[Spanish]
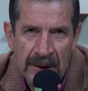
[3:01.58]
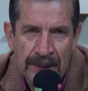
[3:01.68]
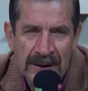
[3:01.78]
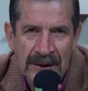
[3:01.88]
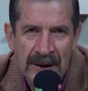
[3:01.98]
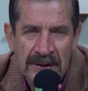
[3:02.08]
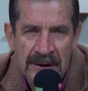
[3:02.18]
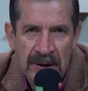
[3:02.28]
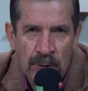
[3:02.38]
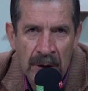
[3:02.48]
demanda
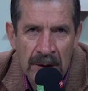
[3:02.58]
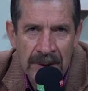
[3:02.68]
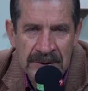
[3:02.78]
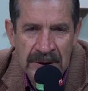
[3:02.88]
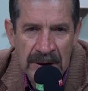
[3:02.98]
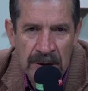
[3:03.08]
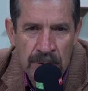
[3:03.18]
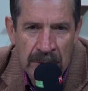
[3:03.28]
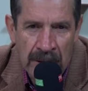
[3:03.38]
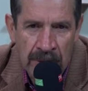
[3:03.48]
decir cuál va a ser el
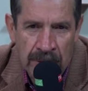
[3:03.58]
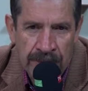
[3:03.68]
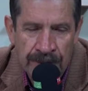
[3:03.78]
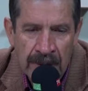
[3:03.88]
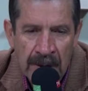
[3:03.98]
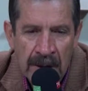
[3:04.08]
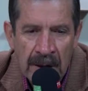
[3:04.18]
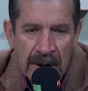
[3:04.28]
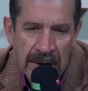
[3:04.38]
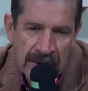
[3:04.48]
curador
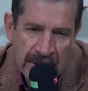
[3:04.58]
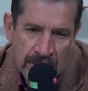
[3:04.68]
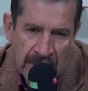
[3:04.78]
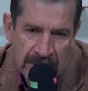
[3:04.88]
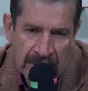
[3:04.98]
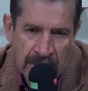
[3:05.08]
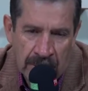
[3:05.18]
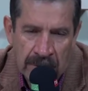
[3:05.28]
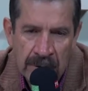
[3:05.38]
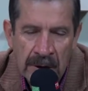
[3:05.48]
y el guardador.
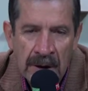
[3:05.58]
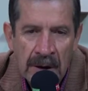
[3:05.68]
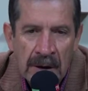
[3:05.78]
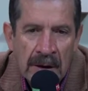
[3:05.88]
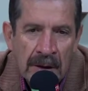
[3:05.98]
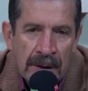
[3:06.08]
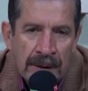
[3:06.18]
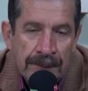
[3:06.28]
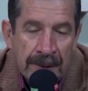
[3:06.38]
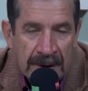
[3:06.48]

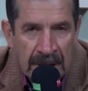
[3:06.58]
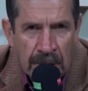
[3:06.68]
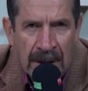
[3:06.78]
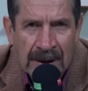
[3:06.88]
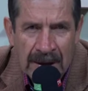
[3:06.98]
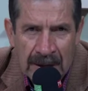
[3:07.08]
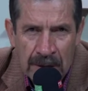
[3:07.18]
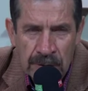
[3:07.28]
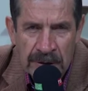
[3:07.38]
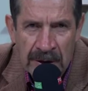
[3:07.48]
Quiero aclarar
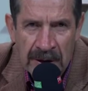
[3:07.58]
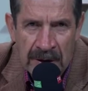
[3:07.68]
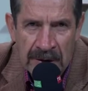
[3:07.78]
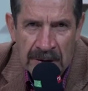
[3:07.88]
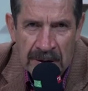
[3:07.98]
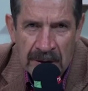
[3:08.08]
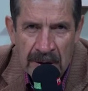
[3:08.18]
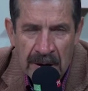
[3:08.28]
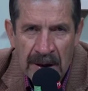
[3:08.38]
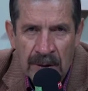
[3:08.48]
lo siguiente.
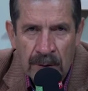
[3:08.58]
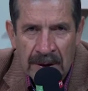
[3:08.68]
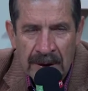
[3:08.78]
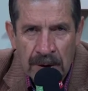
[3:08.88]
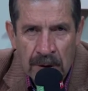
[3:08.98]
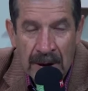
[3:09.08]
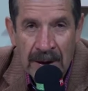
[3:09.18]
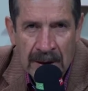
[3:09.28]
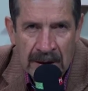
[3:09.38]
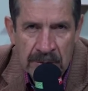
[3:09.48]
El guardador
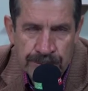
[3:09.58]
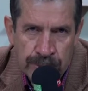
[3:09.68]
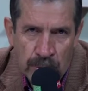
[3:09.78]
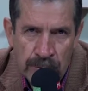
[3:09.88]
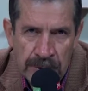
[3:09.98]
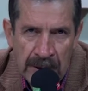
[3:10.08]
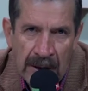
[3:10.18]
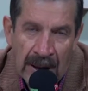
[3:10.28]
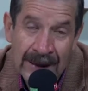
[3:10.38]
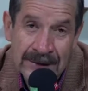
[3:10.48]
responde
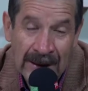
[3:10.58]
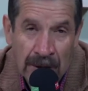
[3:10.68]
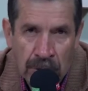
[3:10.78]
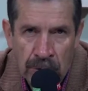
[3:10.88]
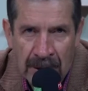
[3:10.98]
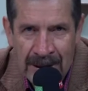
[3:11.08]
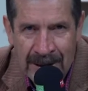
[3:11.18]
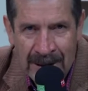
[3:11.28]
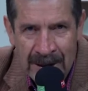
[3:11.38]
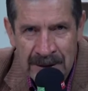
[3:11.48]
hasta con
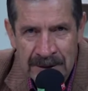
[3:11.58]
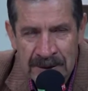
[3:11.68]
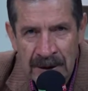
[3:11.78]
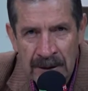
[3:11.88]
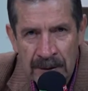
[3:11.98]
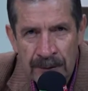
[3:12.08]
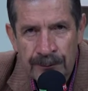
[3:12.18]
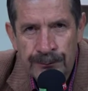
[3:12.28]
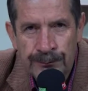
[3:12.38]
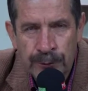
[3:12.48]
cárcel
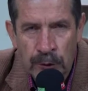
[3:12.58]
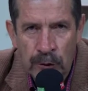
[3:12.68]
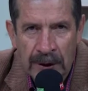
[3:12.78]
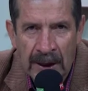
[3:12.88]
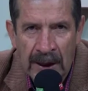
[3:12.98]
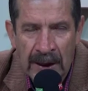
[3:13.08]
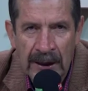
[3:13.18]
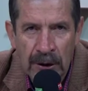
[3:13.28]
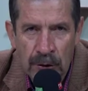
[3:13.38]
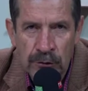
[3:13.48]
por lo que haga
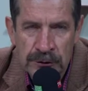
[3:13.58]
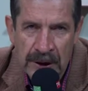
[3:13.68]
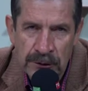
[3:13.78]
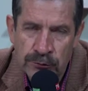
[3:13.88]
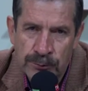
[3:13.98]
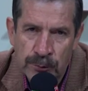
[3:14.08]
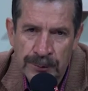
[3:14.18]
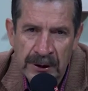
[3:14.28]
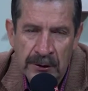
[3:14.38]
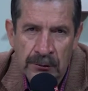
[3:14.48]
en contra de su
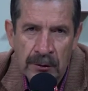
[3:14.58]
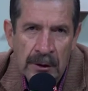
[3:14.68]
pupilo.